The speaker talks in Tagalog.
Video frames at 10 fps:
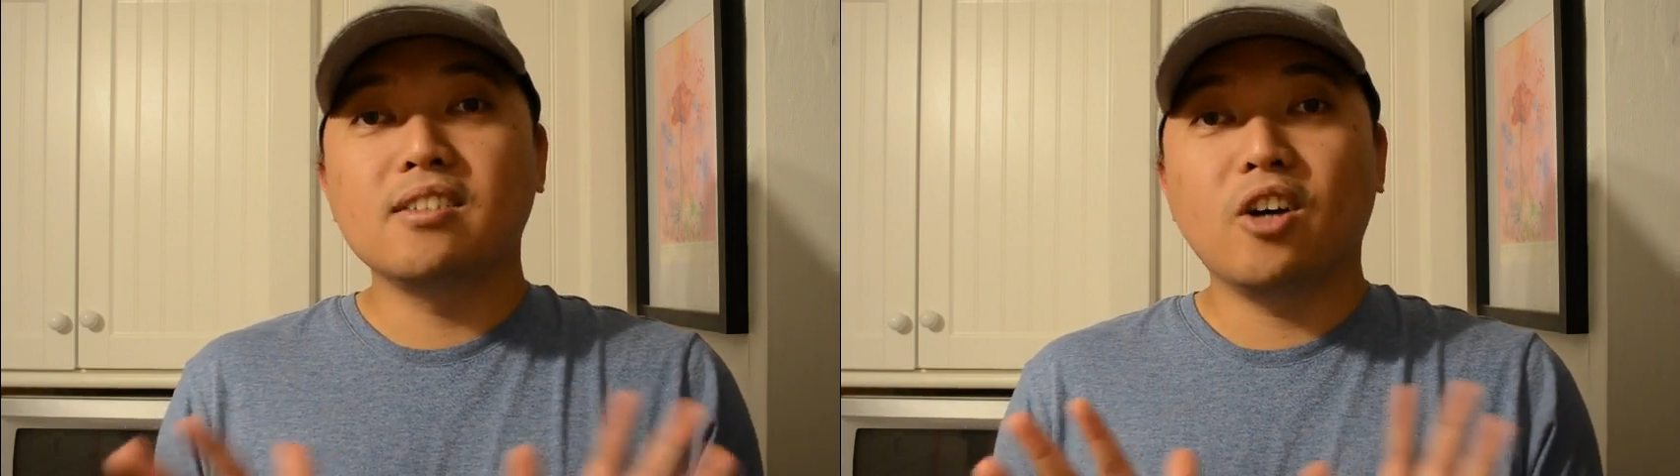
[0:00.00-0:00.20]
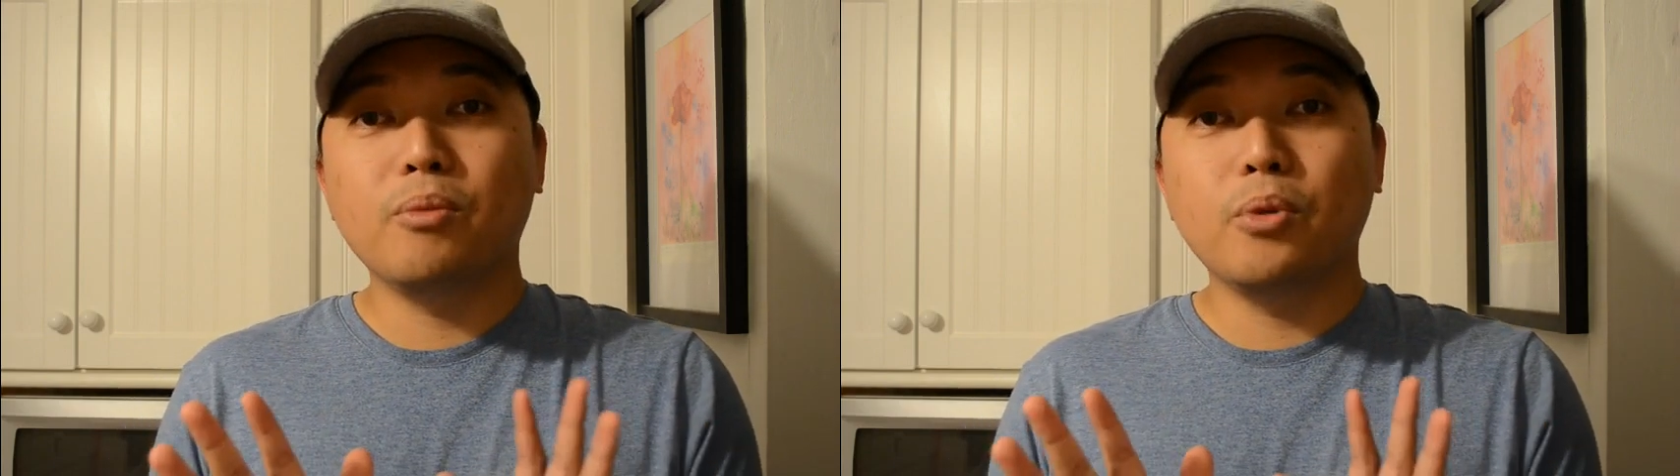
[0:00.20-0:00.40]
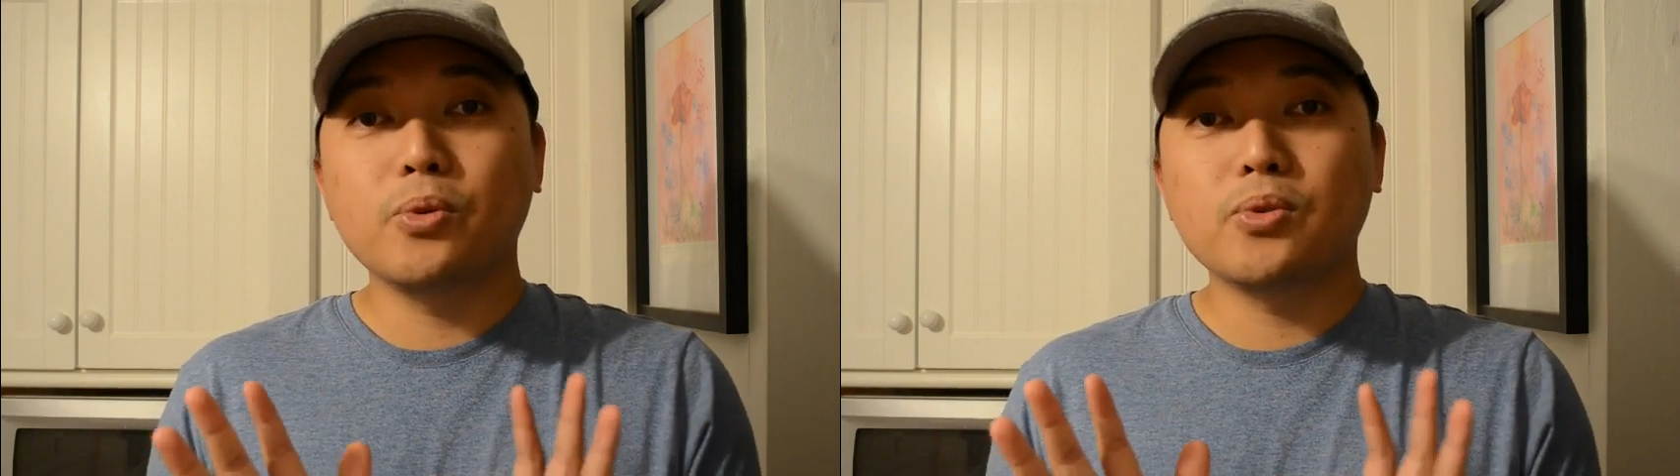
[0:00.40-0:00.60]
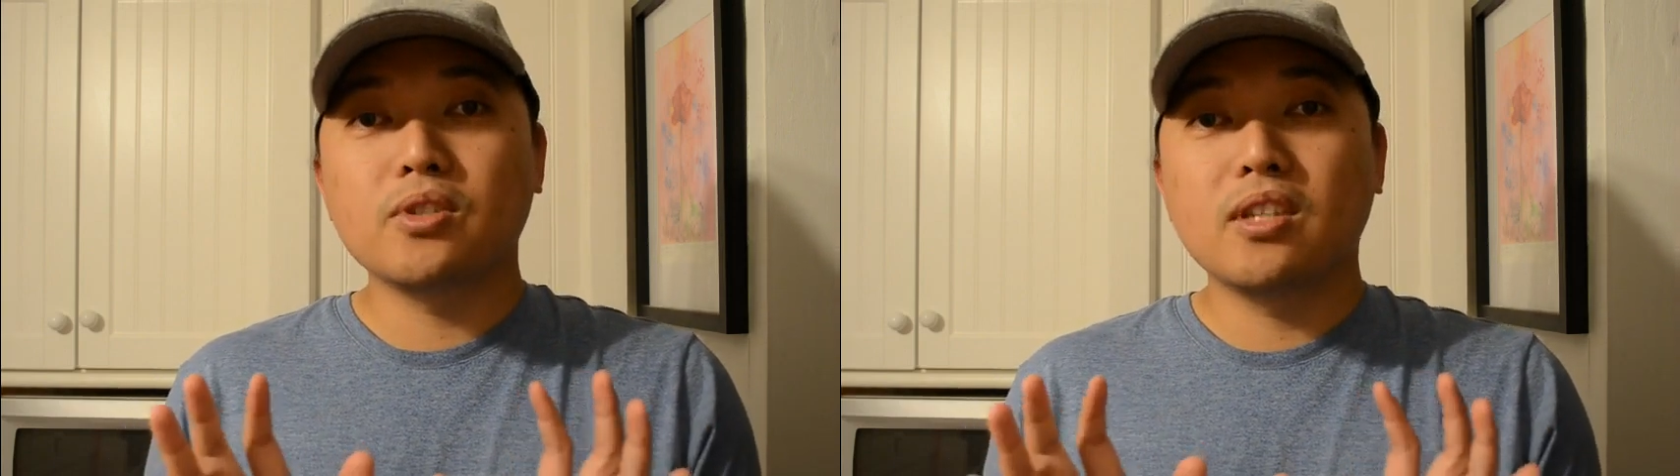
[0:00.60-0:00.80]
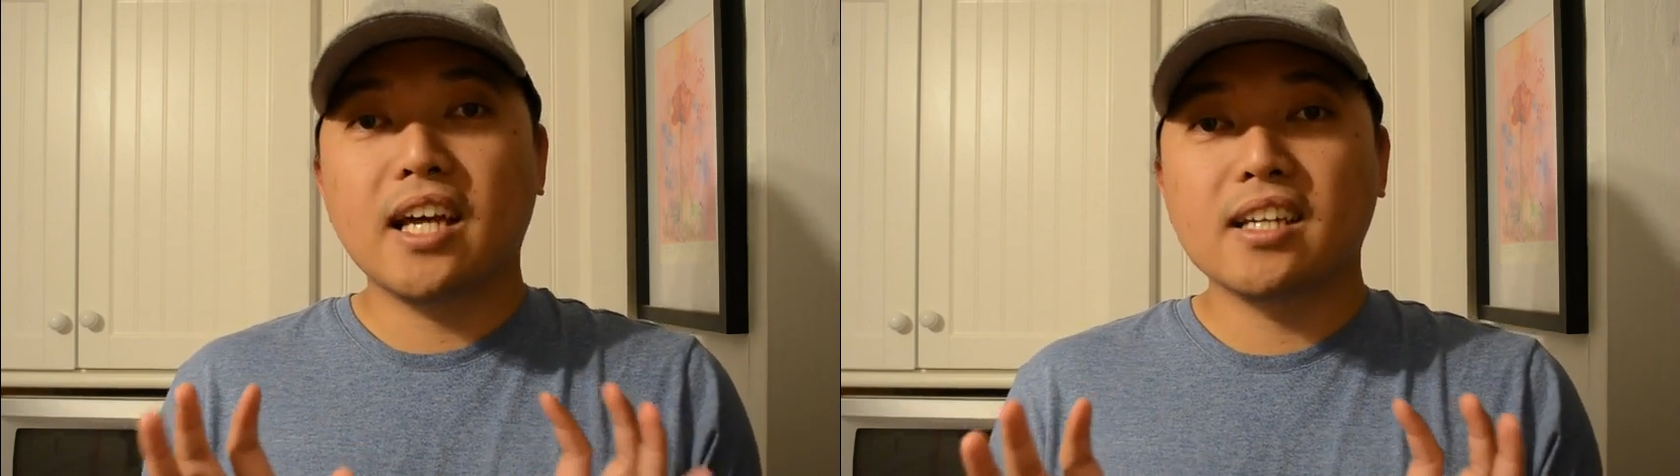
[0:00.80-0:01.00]

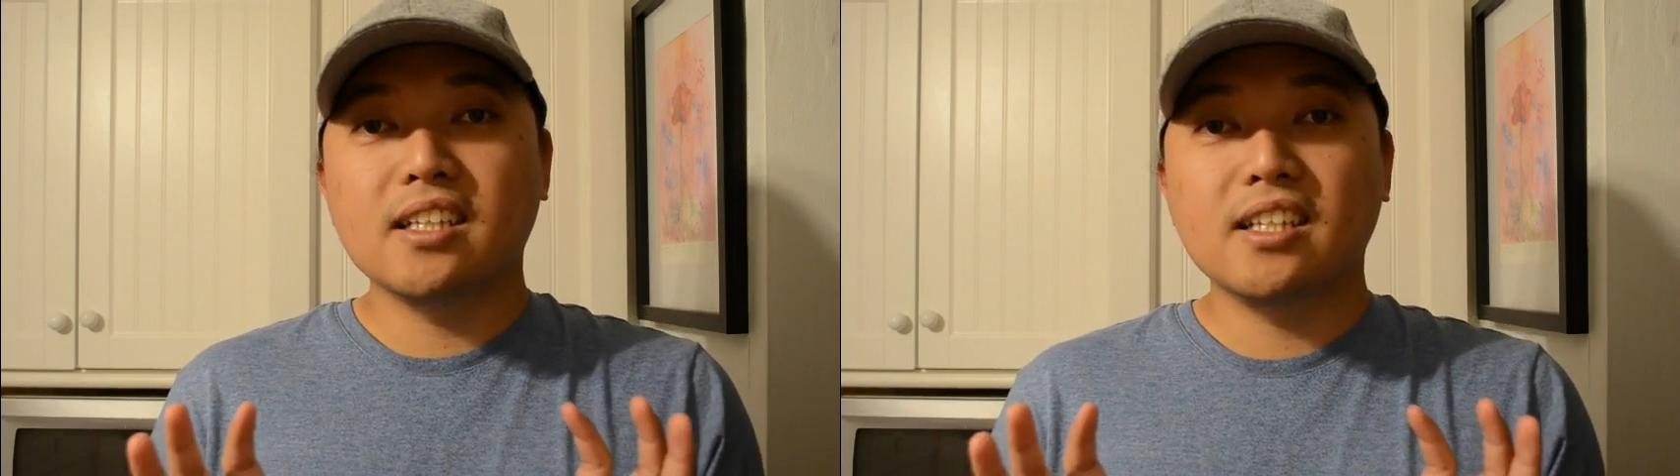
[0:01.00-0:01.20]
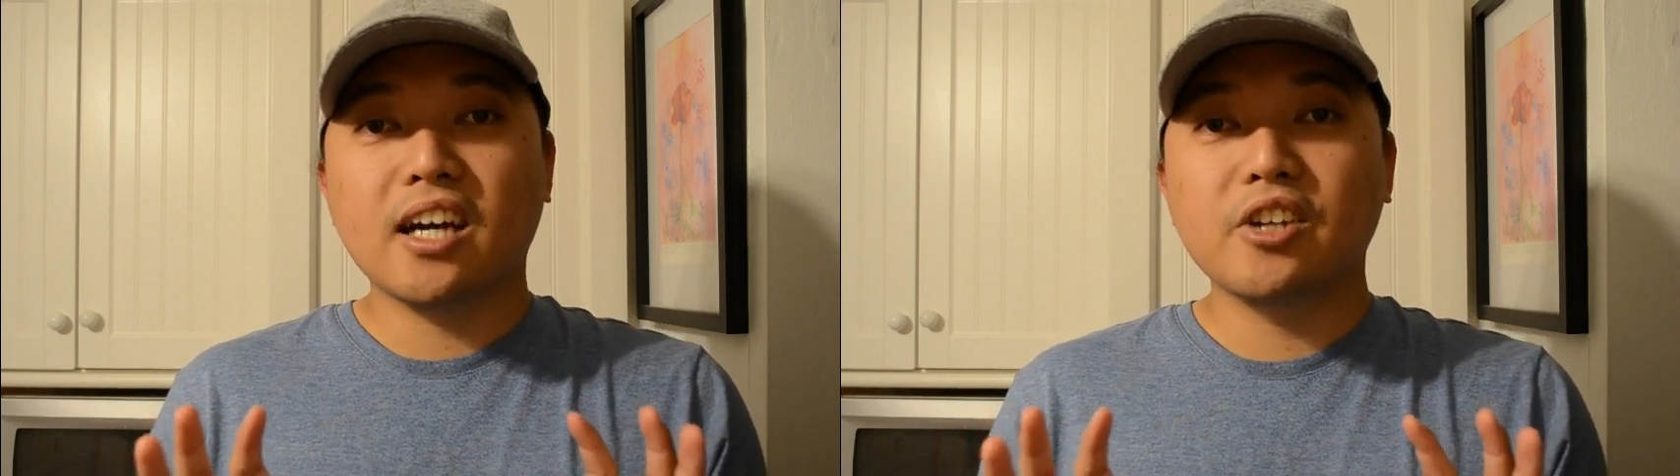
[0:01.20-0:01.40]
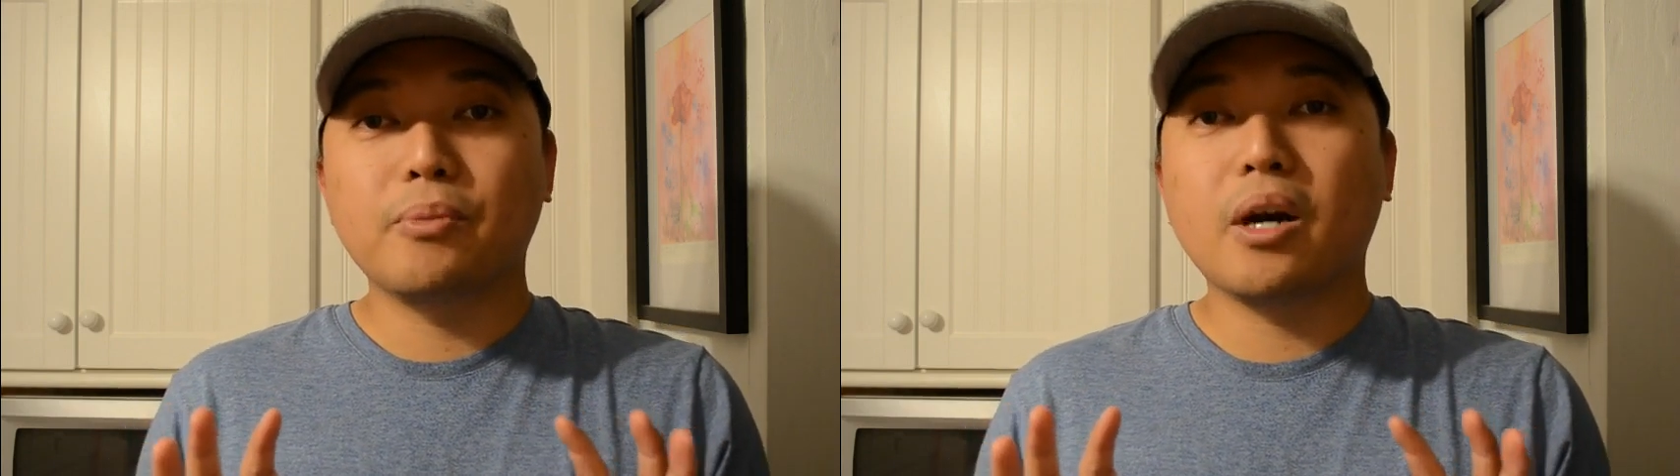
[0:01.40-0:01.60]
almost likely na kayo